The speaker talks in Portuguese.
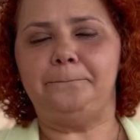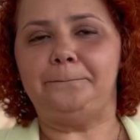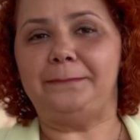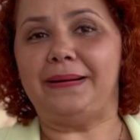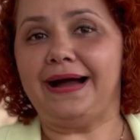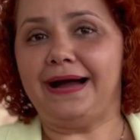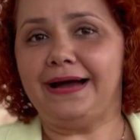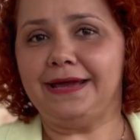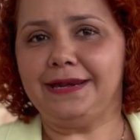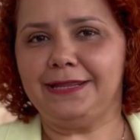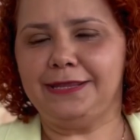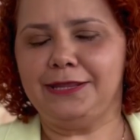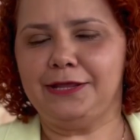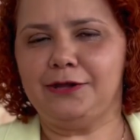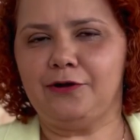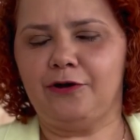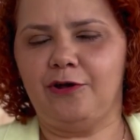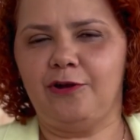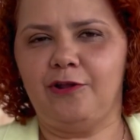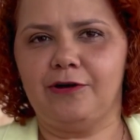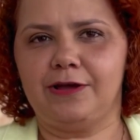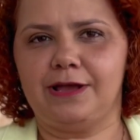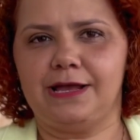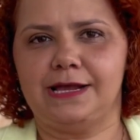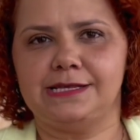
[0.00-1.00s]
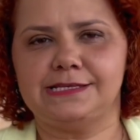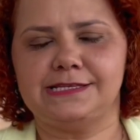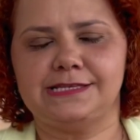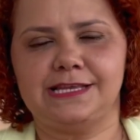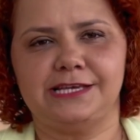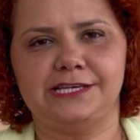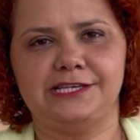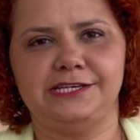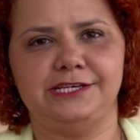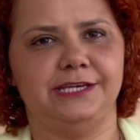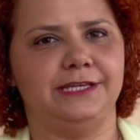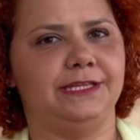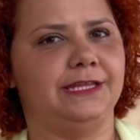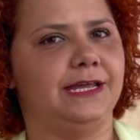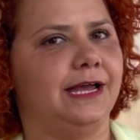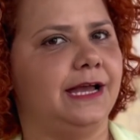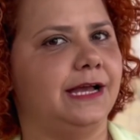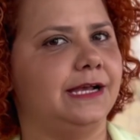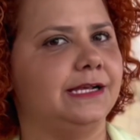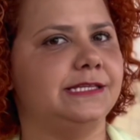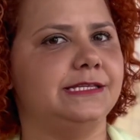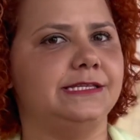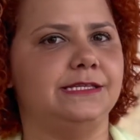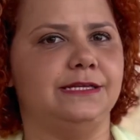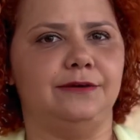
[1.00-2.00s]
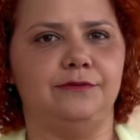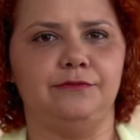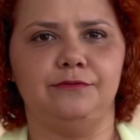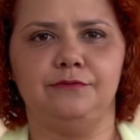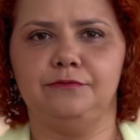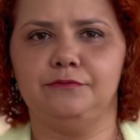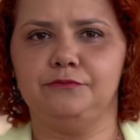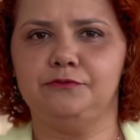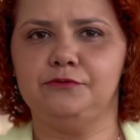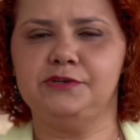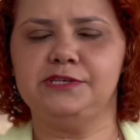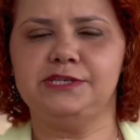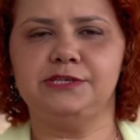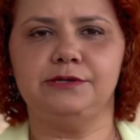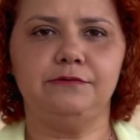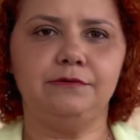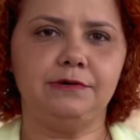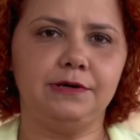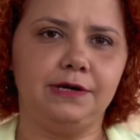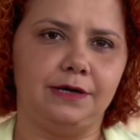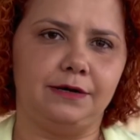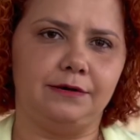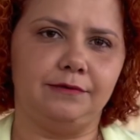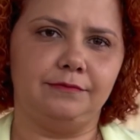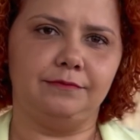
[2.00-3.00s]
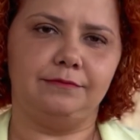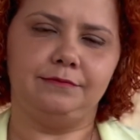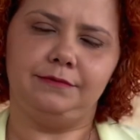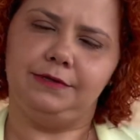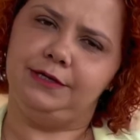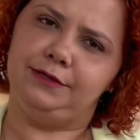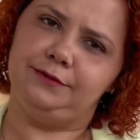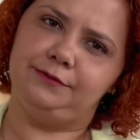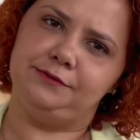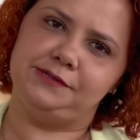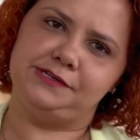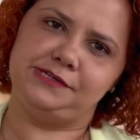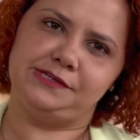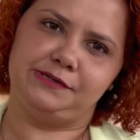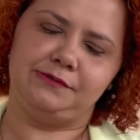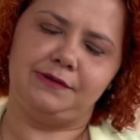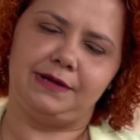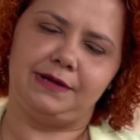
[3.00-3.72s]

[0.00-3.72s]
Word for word: Pare de colocar sachê na ração do seu cão e do seu